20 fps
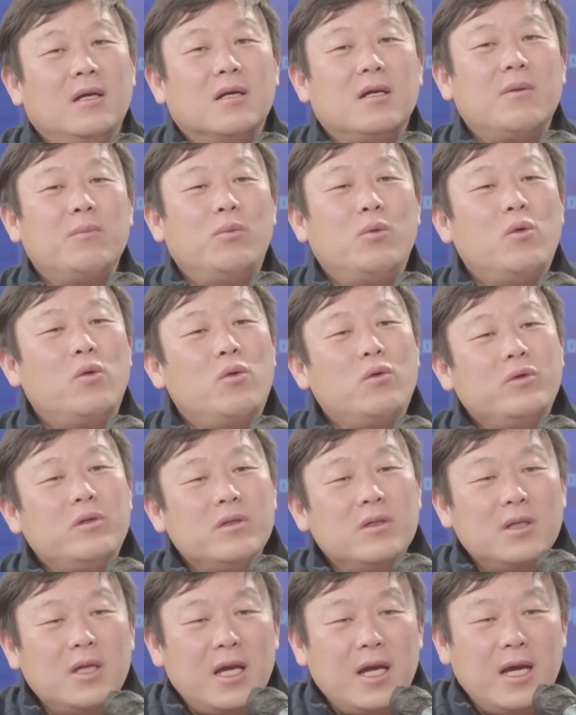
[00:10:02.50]
그러니까
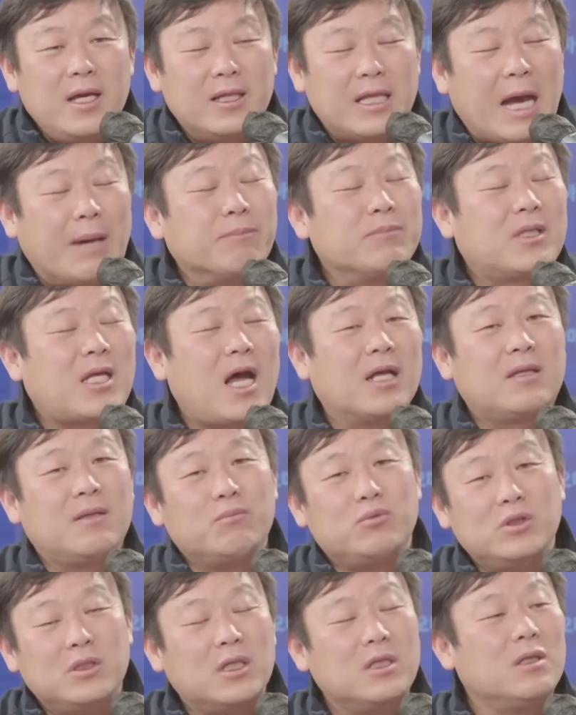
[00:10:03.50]
모든 게 남 탓,
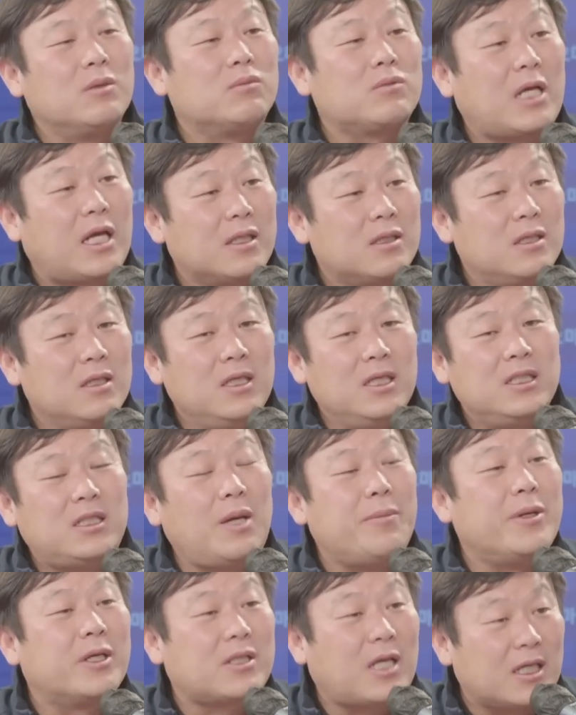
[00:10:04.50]
문재인 정부 탓,
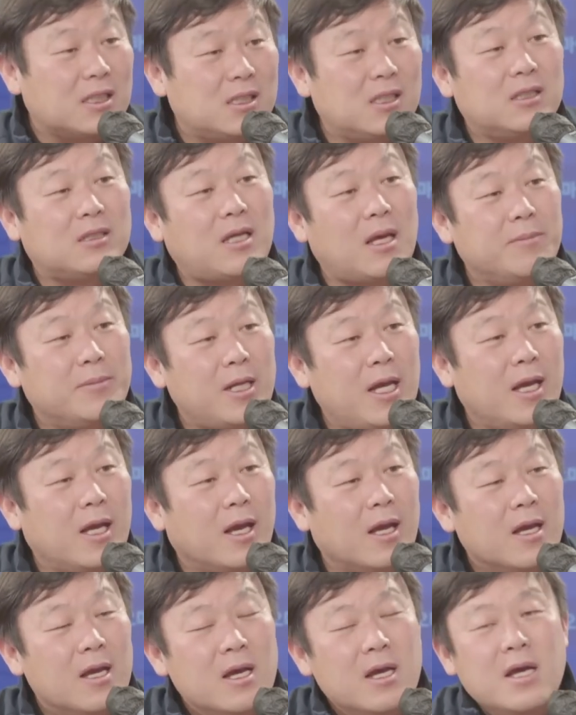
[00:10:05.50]
이재명 탓이기
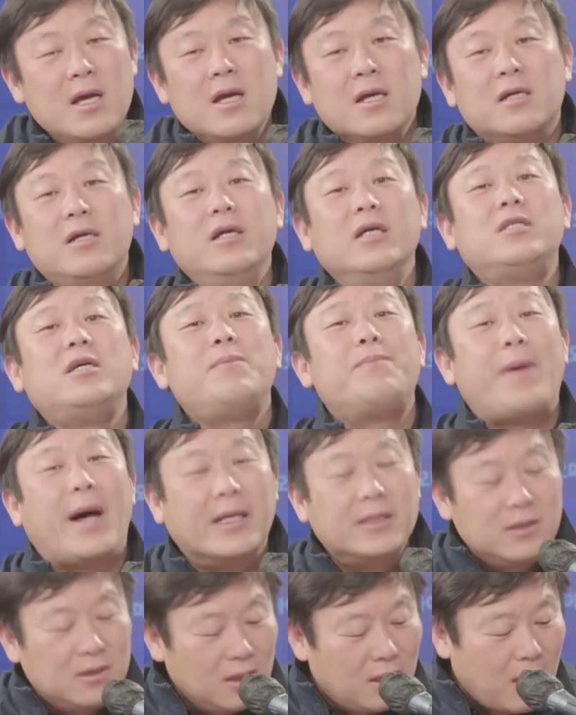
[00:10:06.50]
때문에 그래서
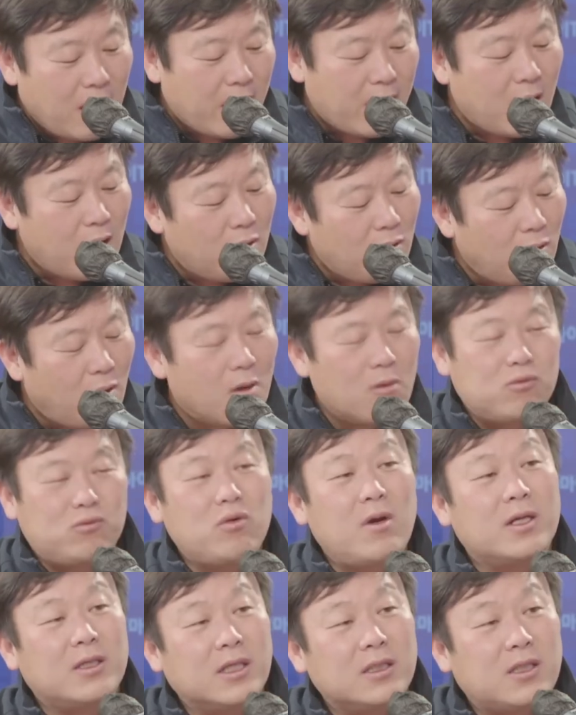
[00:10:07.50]
반성 안 하고
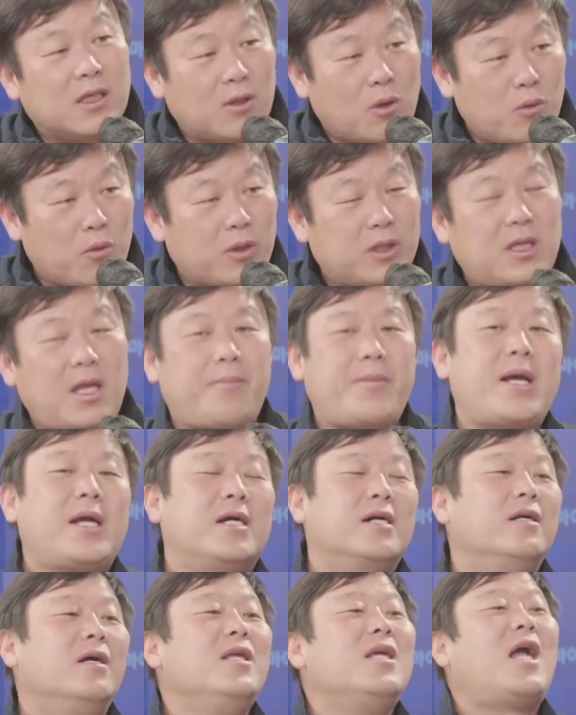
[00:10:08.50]
엉뚱한 대책 내놓기 때문에
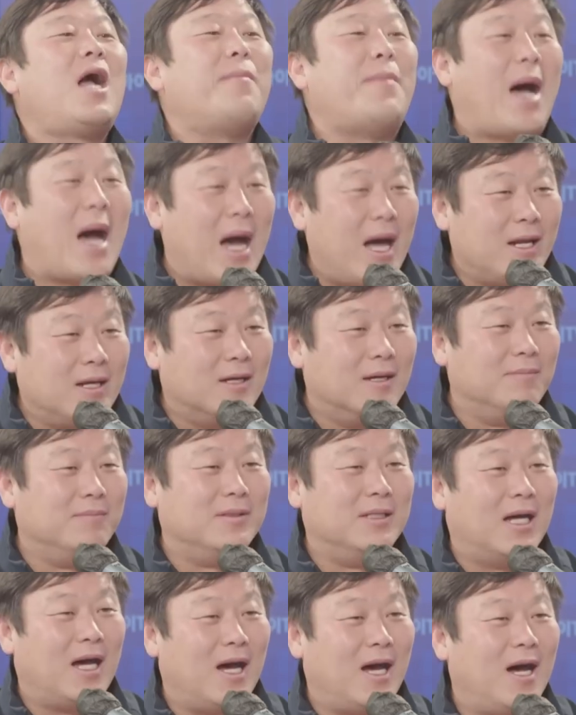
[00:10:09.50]
그러니까 망하는
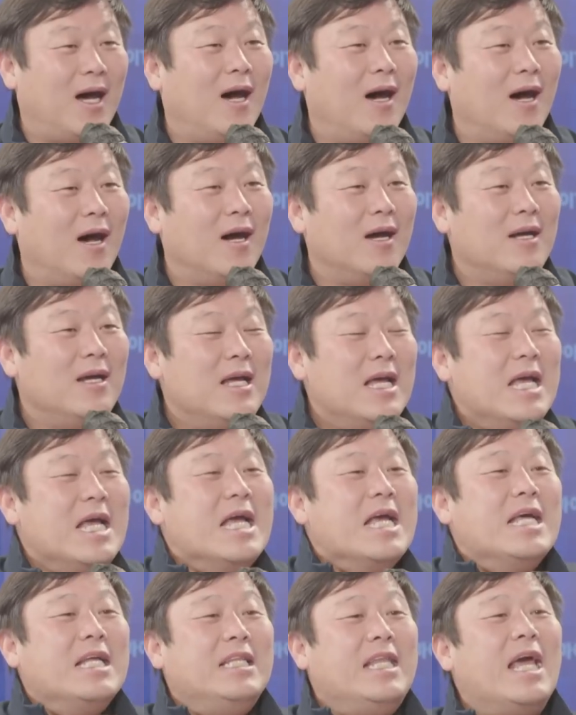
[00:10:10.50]
겁니다.
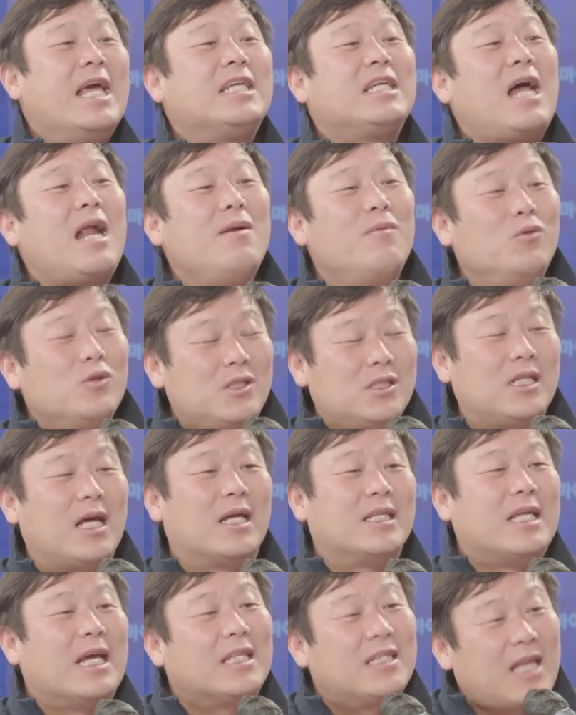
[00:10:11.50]
음. 내
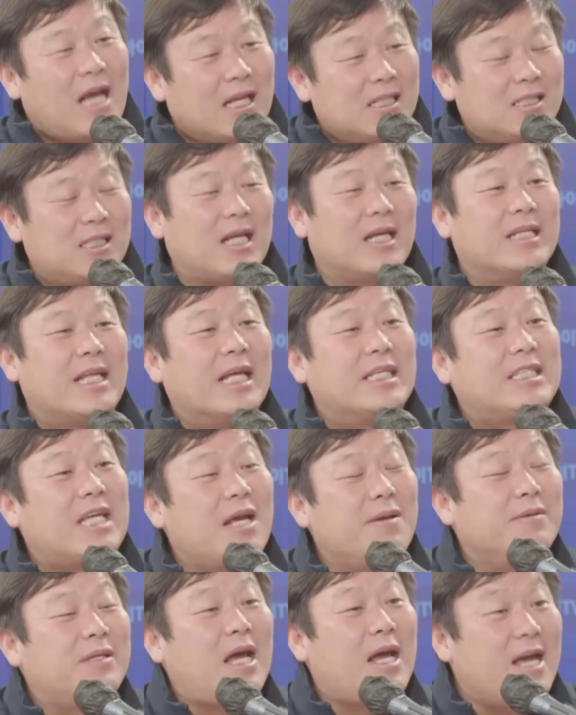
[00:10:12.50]
잘못이다, 내 탓이다, 내
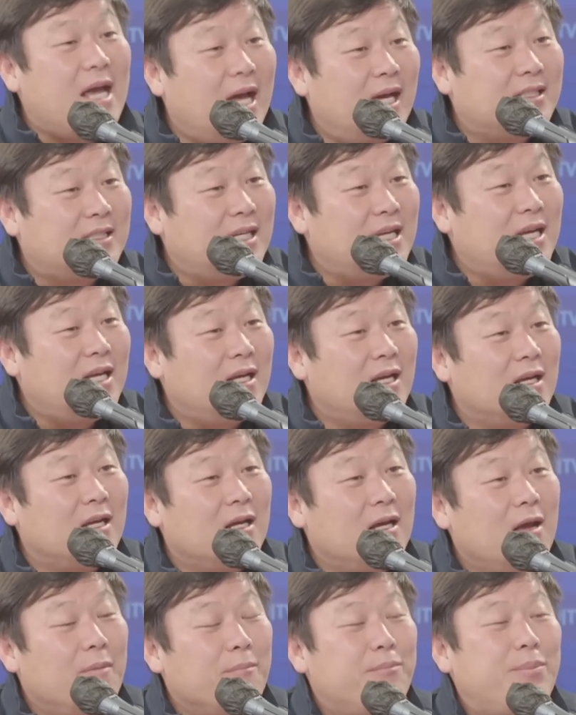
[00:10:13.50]
책임이다 해야지
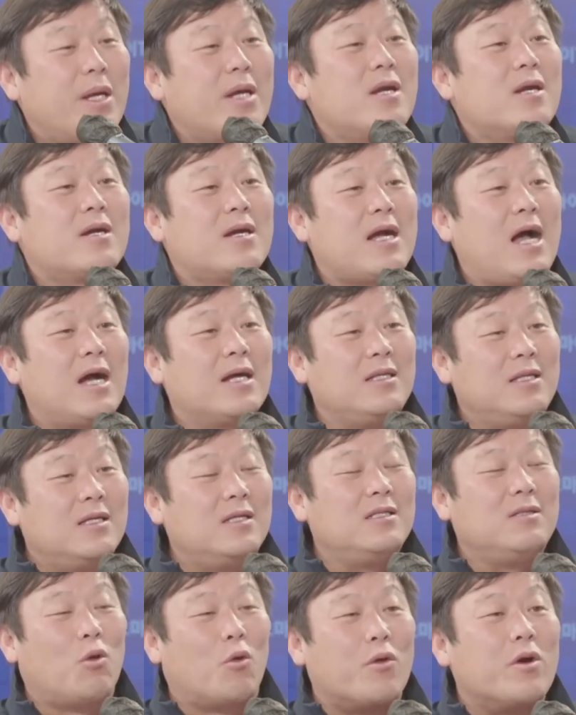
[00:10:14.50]
뼈를
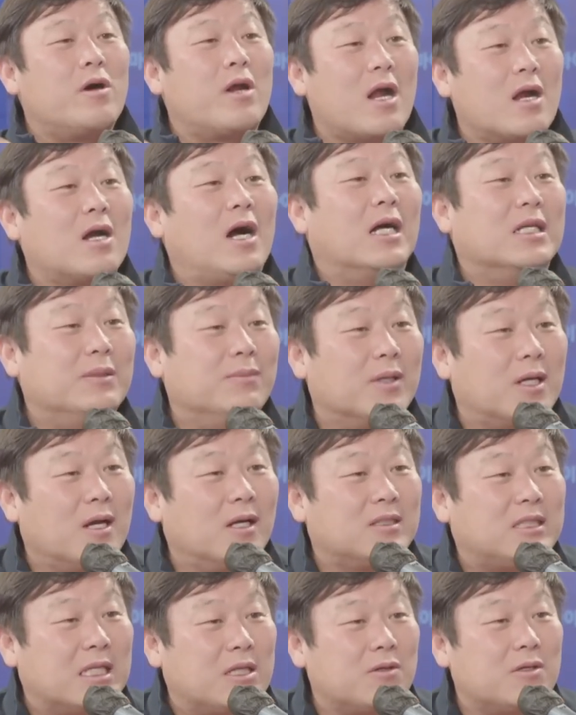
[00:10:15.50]
깎는 노력을 할 거
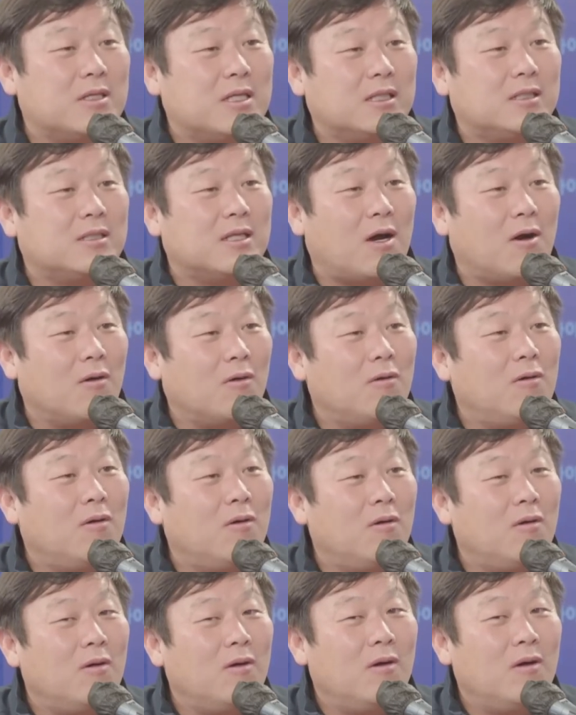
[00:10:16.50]
아닙니까? 제대로 된 대책 나오고.